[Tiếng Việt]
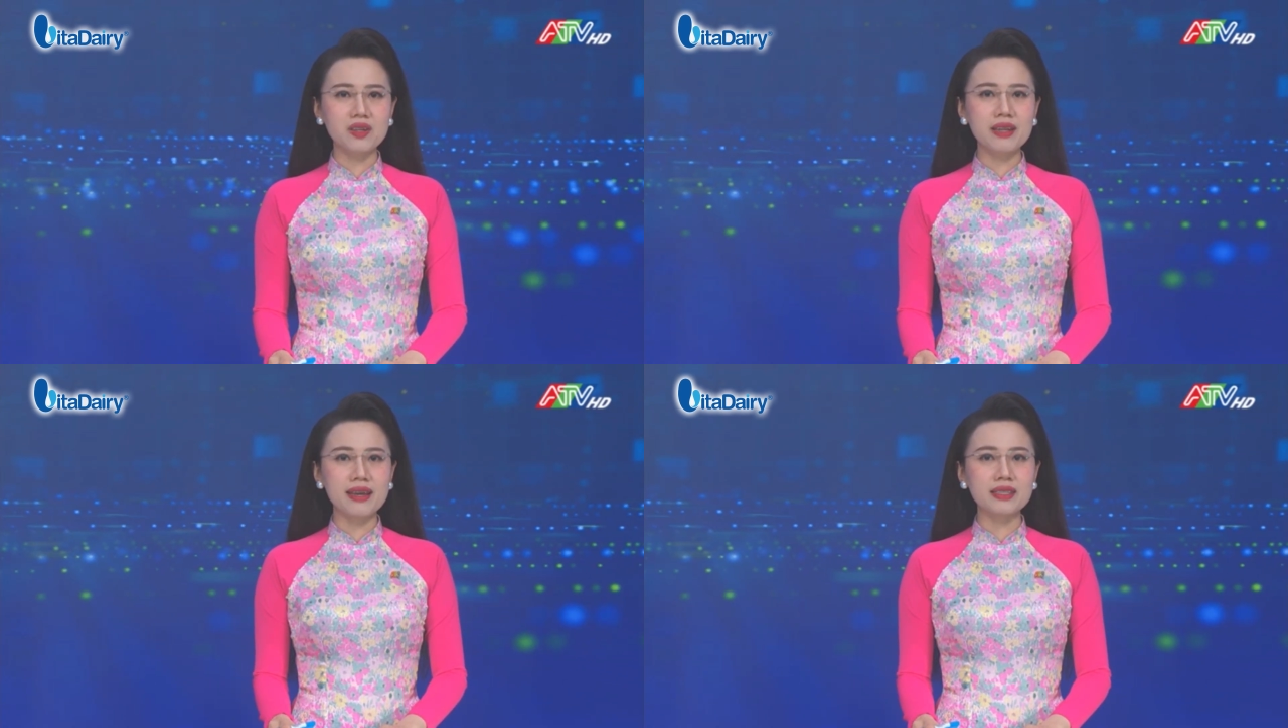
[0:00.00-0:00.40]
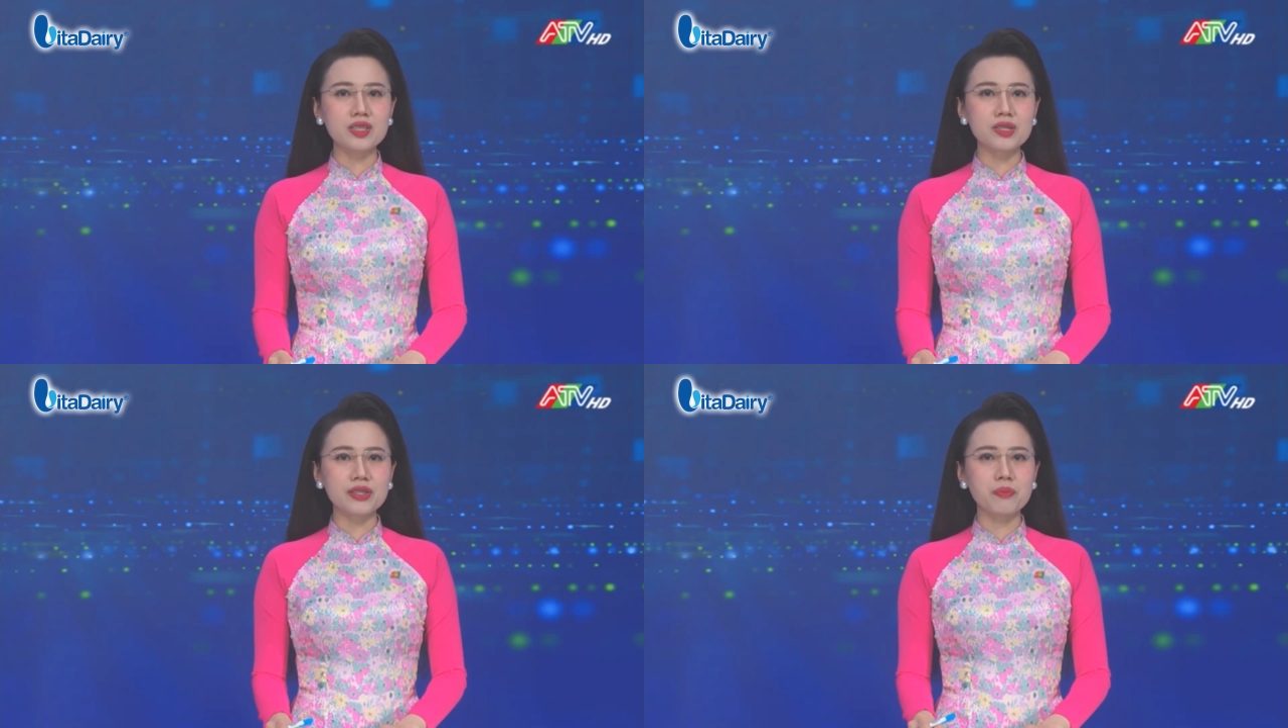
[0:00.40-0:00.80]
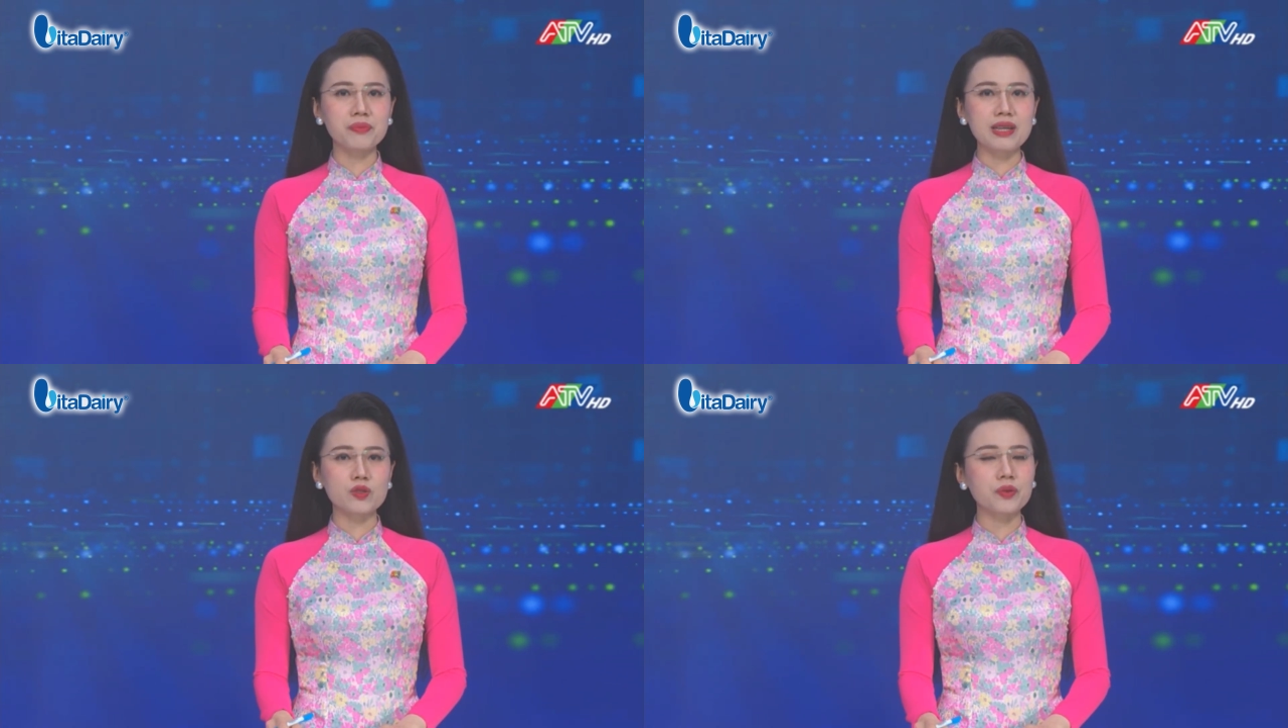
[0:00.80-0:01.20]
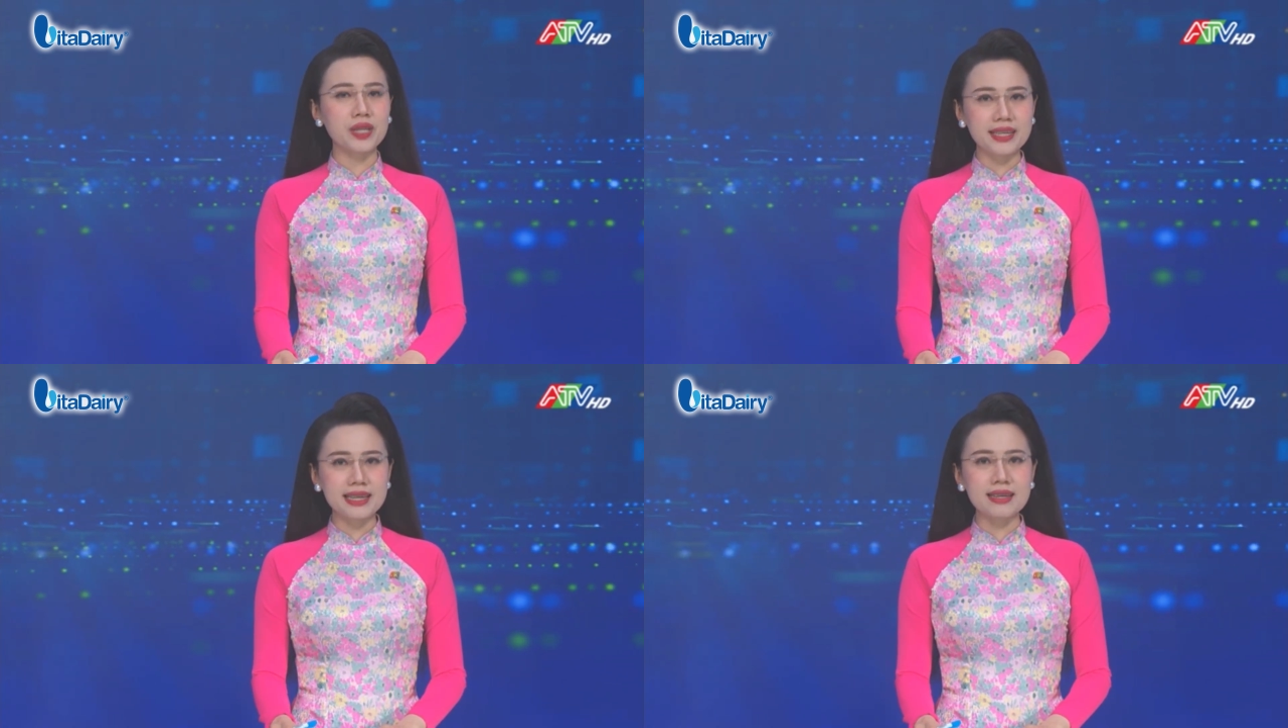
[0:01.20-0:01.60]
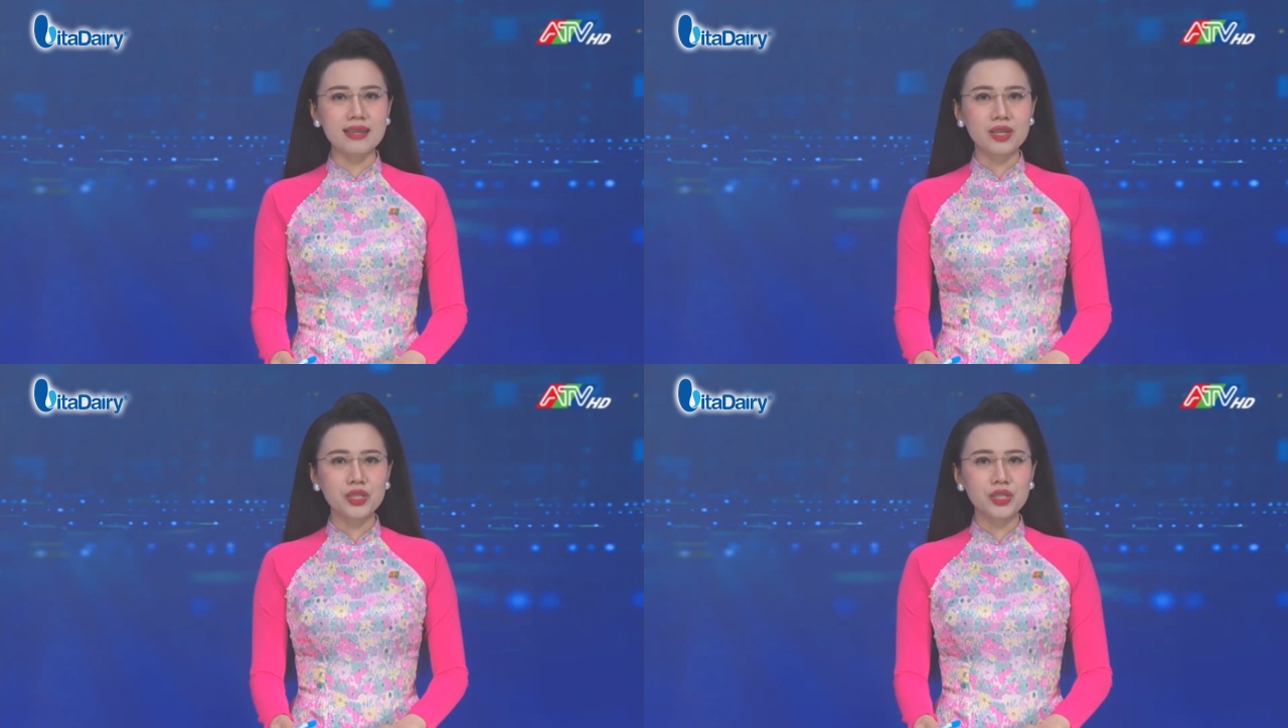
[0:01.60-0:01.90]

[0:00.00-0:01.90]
vấn đề trước trong và sau thai kỳ